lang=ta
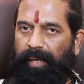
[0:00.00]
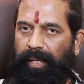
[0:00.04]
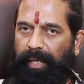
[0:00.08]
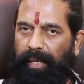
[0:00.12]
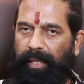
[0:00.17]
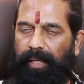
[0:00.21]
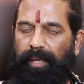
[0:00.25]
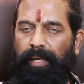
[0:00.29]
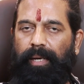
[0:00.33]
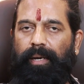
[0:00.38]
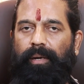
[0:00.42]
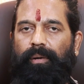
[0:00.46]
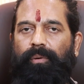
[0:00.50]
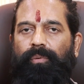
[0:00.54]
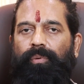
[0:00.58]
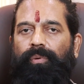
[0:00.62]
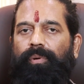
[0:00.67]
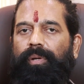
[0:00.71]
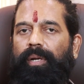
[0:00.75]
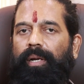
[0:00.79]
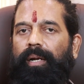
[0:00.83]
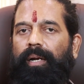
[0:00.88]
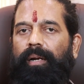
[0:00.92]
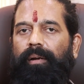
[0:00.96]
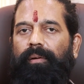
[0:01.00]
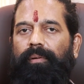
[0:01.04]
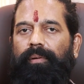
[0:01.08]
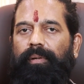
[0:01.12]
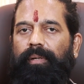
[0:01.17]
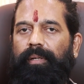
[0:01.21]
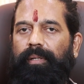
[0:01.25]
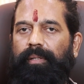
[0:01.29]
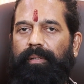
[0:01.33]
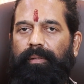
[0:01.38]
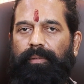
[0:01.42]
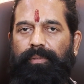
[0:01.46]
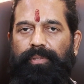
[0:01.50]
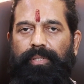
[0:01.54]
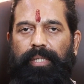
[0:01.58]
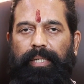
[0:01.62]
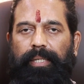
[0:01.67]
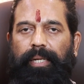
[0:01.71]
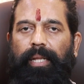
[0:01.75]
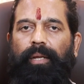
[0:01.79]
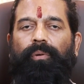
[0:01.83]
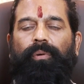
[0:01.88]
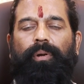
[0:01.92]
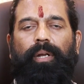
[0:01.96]
நிறைய குற்றங்கள்
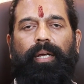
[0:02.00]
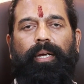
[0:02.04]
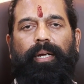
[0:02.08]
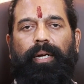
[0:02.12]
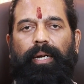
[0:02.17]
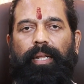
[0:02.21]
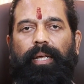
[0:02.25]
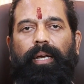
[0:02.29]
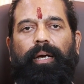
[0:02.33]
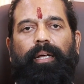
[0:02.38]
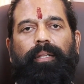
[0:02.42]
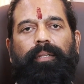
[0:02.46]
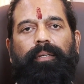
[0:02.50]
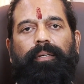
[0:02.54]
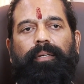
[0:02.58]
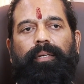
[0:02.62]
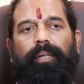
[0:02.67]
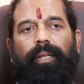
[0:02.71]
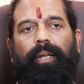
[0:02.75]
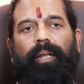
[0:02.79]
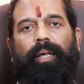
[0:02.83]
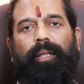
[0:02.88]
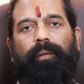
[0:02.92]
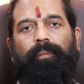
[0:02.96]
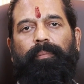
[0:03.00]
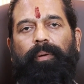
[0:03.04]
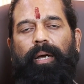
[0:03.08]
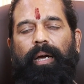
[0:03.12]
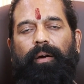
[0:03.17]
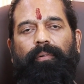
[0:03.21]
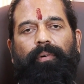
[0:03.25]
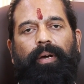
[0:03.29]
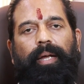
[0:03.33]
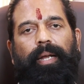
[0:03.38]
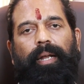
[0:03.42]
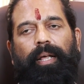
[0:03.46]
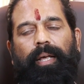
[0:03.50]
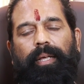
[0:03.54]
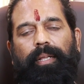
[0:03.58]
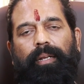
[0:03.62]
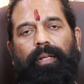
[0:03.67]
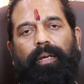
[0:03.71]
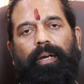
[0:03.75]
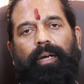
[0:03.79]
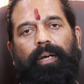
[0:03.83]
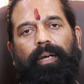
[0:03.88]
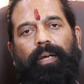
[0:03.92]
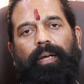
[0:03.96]
சிட்டிக்குள்ளே கிடையாது எல்லோரும் அவாய்ட்
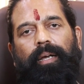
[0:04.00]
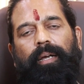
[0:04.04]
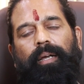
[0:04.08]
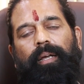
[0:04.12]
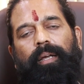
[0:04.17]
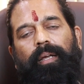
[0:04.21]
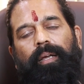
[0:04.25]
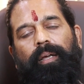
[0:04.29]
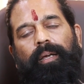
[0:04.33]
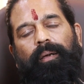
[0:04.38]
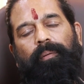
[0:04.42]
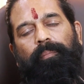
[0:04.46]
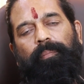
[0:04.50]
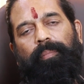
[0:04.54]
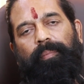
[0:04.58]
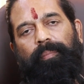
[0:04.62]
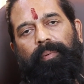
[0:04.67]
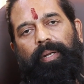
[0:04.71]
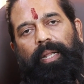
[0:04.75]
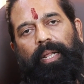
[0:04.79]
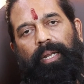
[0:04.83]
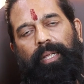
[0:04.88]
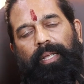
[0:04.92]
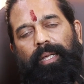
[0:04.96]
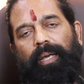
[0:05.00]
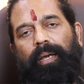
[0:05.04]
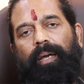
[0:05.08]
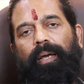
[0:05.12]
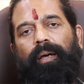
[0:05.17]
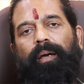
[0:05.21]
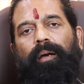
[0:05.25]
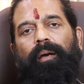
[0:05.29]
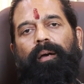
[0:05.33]
ஆகியிருக்காங்க நிறைய